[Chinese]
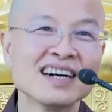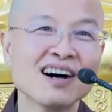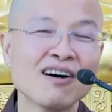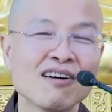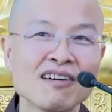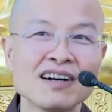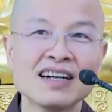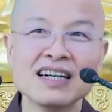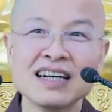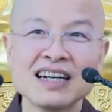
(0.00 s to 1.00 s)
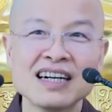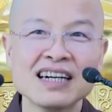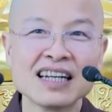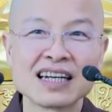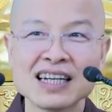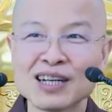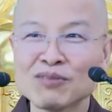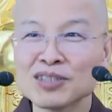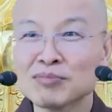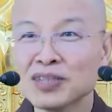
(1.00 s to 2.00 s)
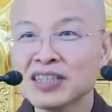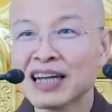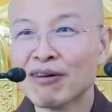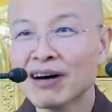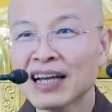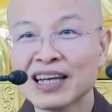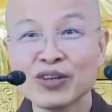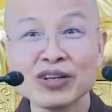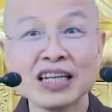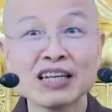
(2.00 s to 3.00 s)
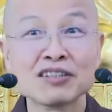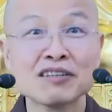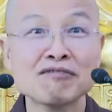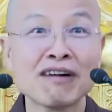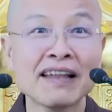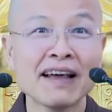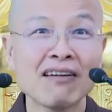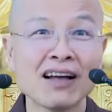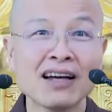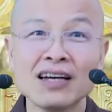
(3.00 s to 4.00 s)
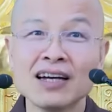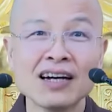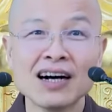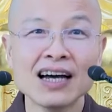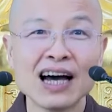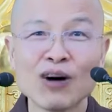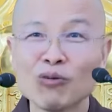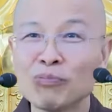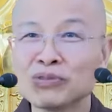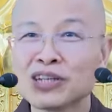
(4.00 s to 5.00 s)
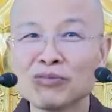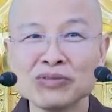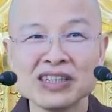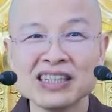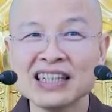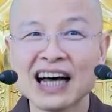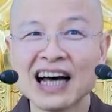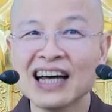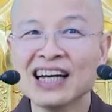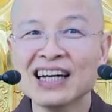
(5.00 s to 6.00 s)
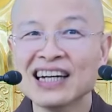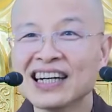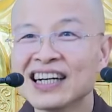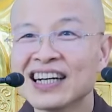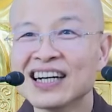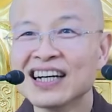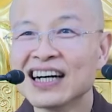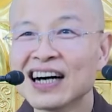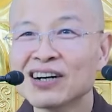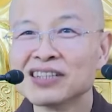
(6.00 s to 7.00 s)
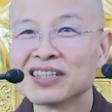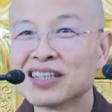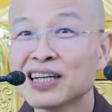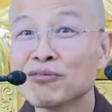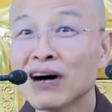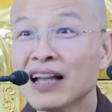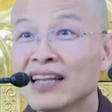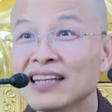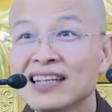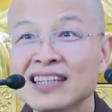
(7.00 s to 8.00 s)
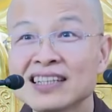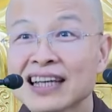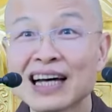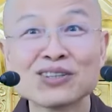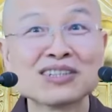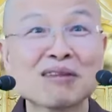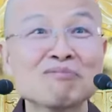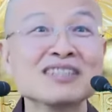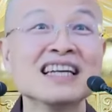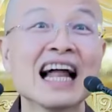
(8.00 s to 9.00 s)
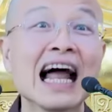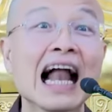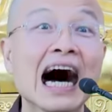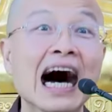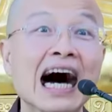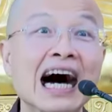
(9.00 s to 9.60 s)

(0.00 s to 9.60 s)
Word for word: 好，那可能我这么一讲完了，有人要生烦恼了。哎呀，我不抄笔记呀，好像听完啥都想不起来了。